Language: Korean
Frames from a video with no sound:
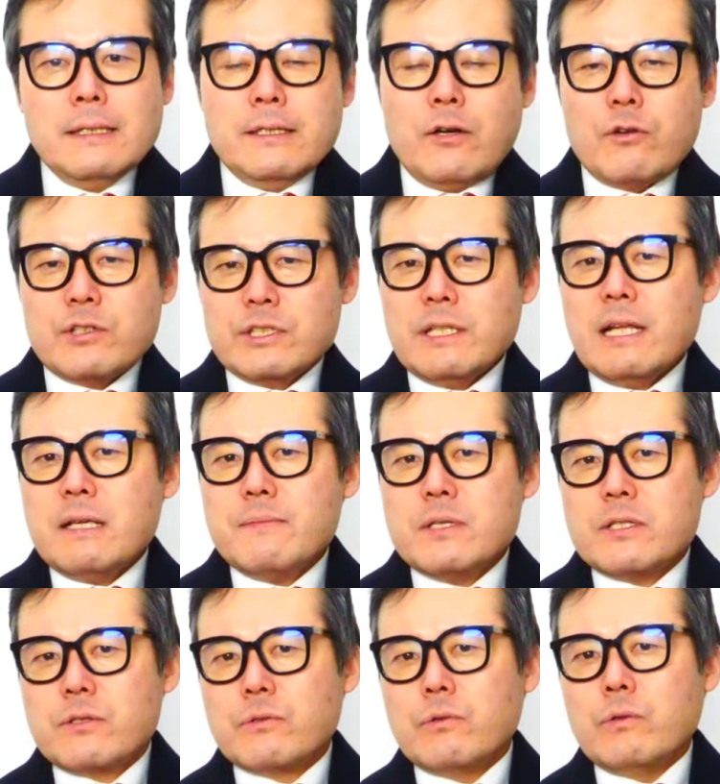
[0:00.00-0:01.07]
혁신의
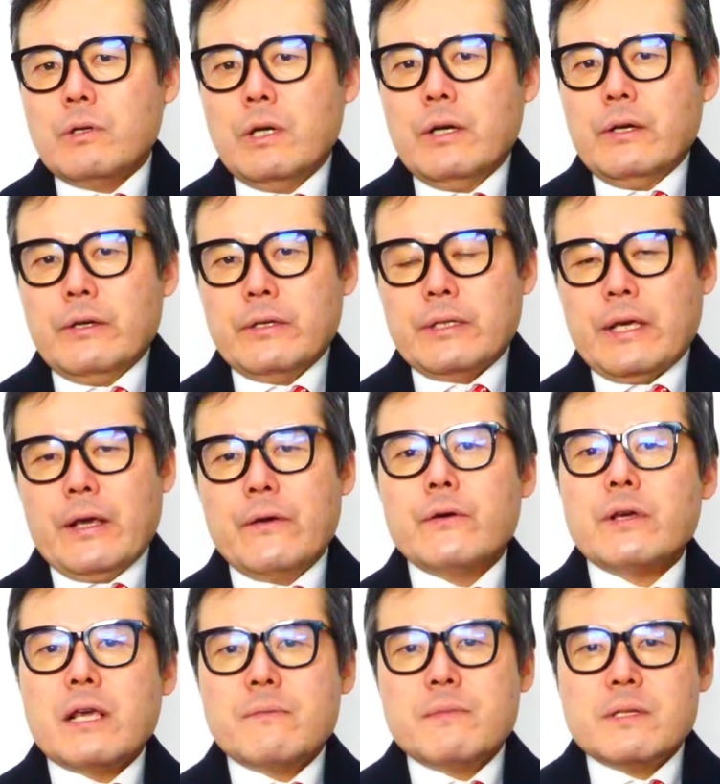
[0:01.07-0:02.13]
이미지고
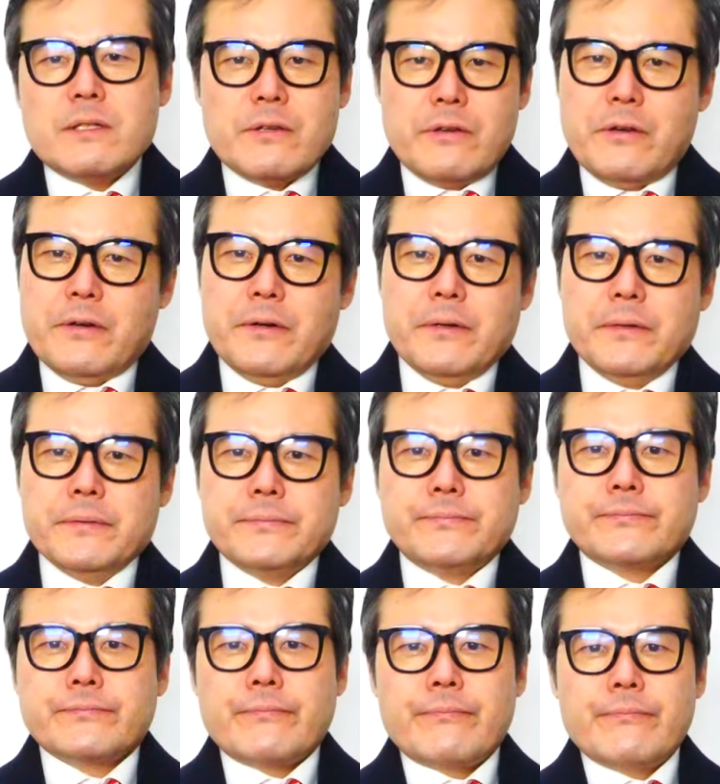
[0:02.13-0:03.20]
개혁의 이미지예요.
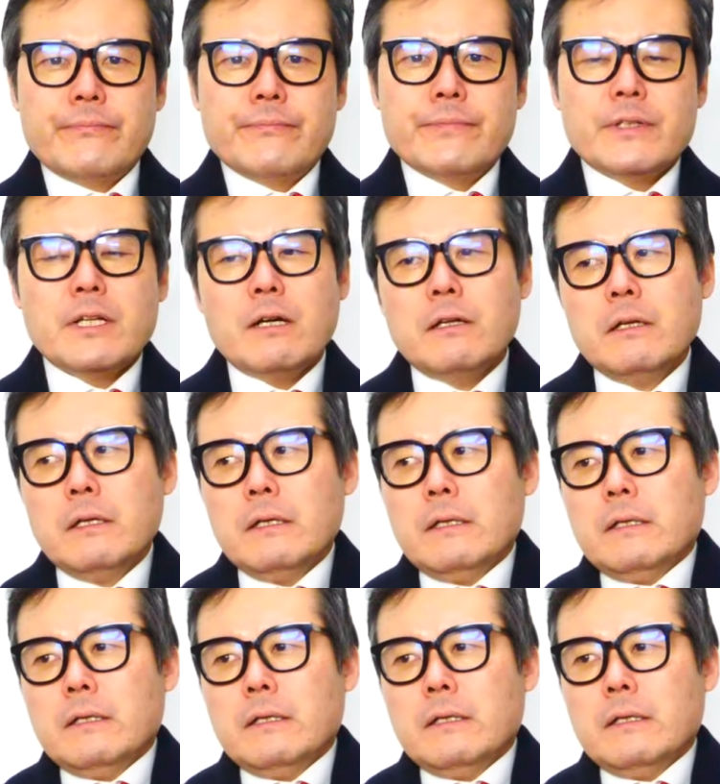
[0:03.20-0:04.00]
음, 그러니까